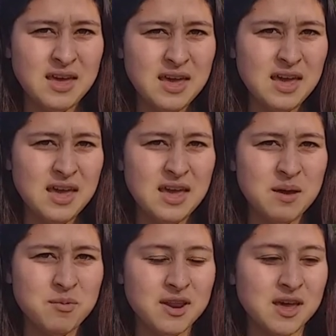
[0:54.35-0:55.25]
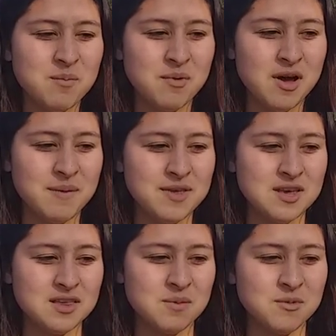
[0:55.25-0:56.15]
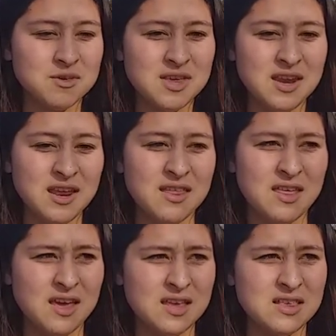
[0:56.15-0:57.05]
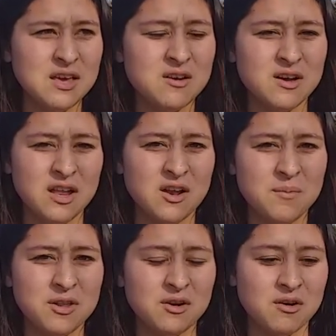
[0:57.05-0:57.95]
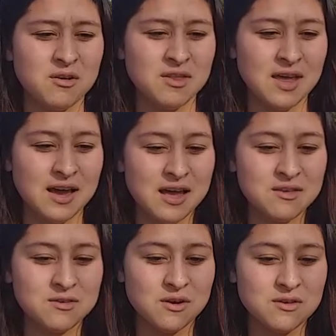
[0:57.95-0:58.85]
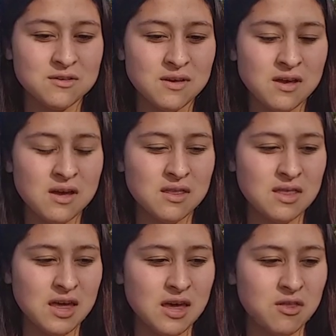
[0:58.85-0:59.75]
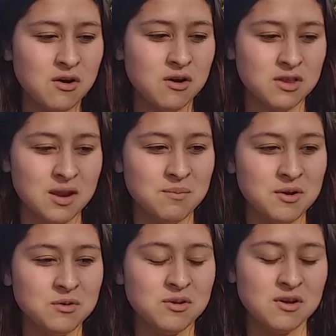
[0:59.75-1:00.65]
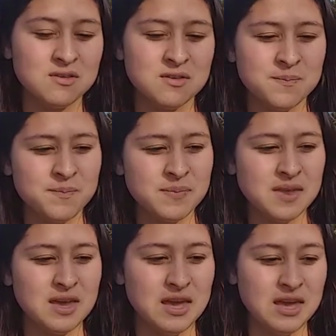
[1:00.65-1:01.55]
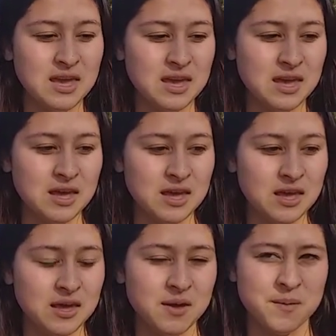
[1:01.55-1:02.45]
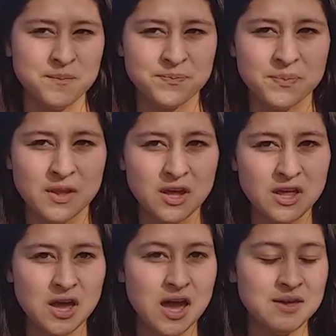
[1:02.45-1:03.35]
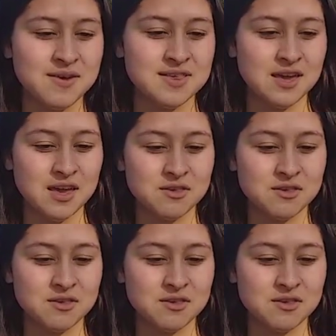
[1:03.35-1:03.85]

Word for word: Eh, por ejemplo, a veces hacemos series de 5 kilómetros con descansos de 2 o 3 minutos y, hay veces que